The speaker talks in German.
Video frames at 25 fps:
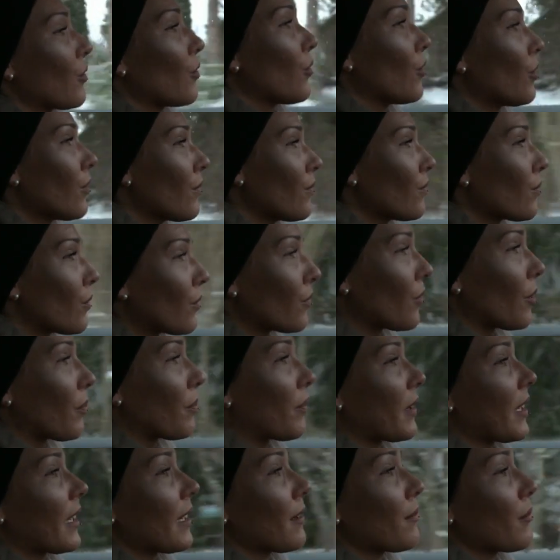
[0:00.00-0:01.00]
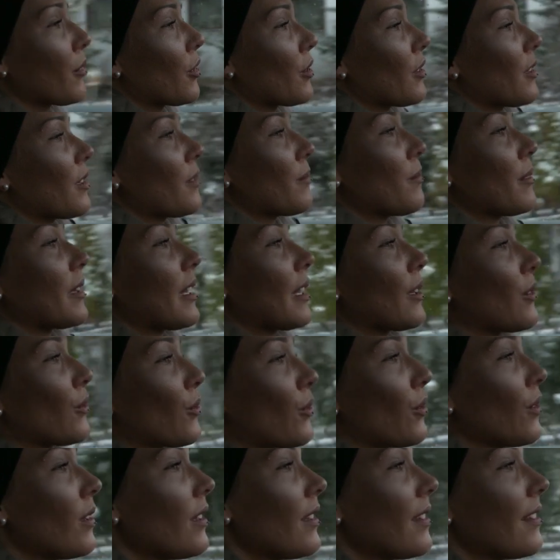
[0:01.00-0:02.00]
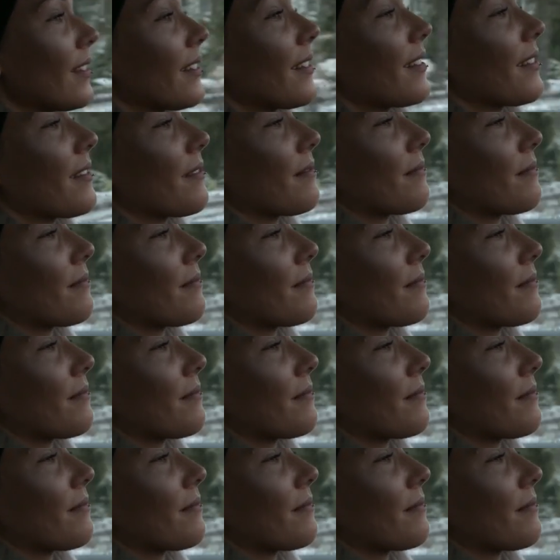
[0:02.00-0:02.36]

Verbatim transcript: oder irgendwo verbringe, möchte ich mir natürlich